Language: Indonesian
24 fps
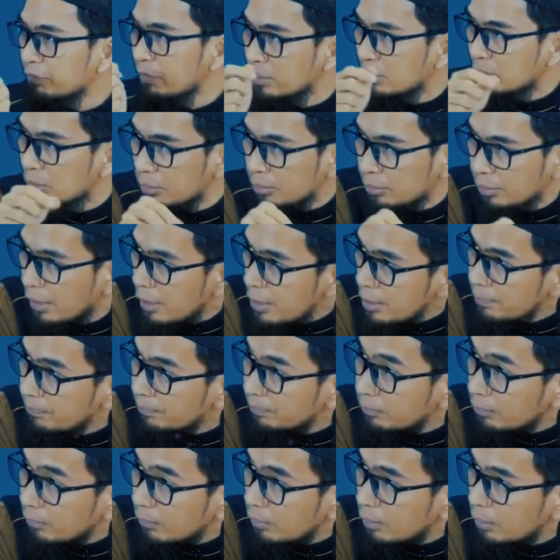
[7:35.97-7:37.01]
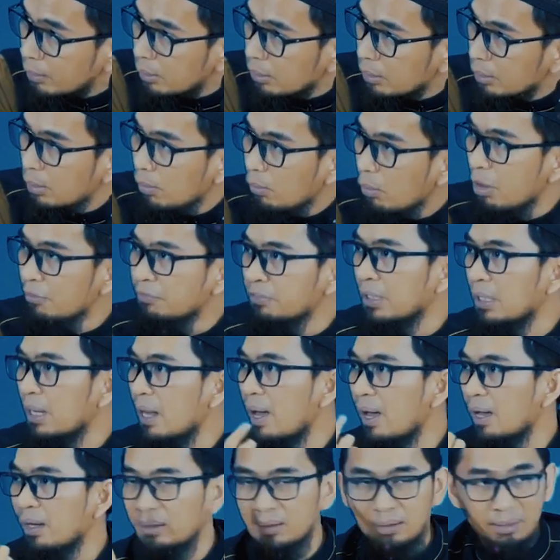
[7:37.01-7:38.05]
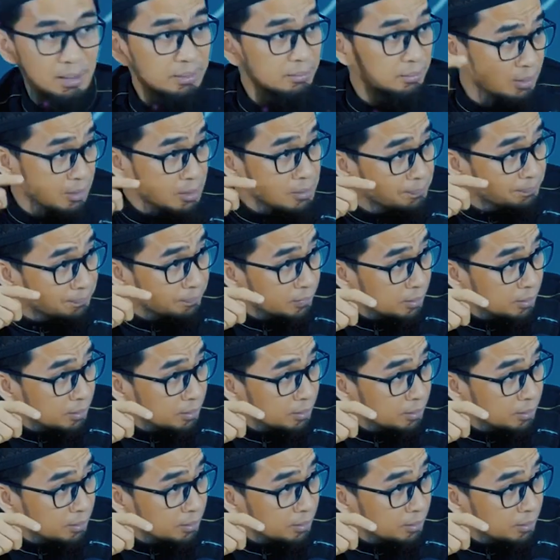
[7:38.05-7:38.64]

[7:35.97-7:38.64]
fid dunya Wa fil akhirati